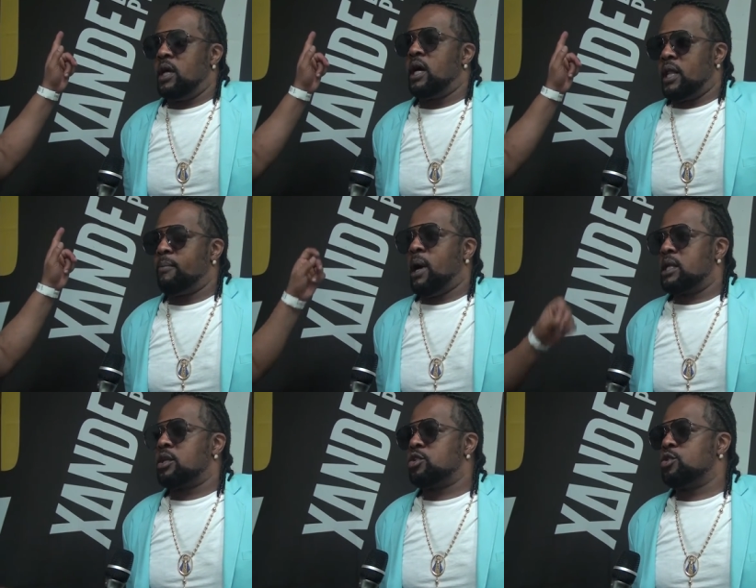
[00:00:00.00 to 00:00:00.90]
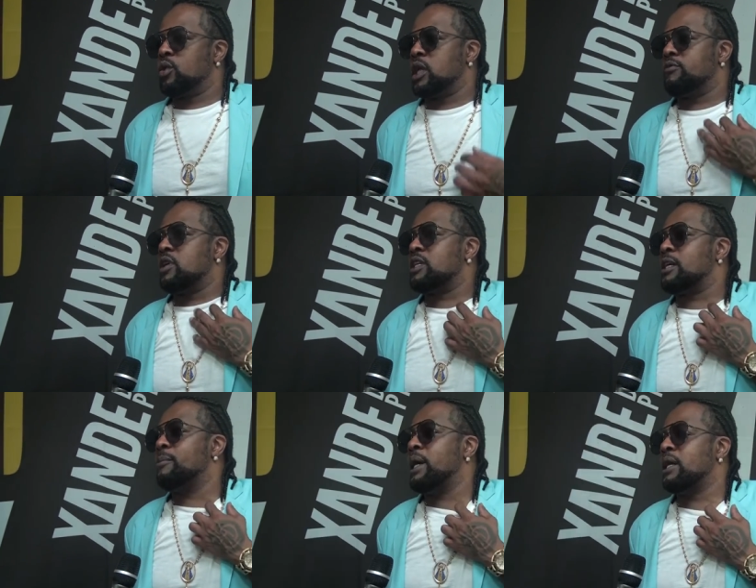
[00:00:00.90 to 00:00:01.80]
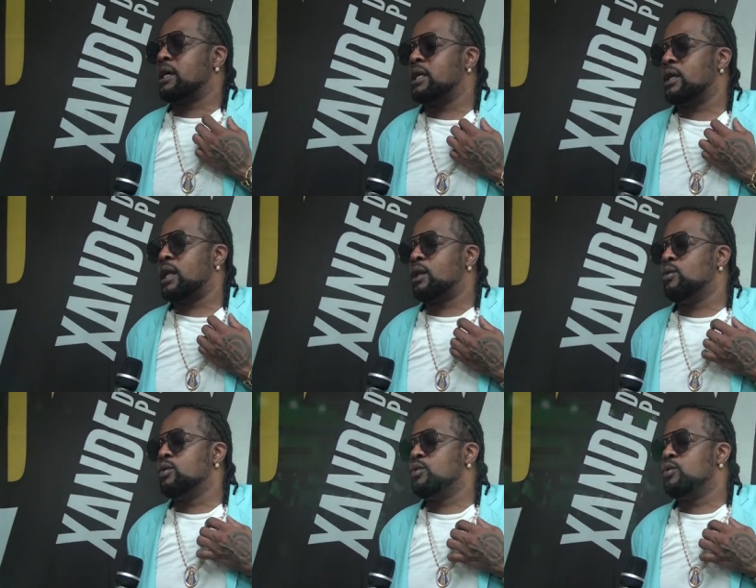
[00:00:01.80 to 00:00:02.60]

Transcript: É, na Barra da Tijuca, na Vila da América, lá, lá no,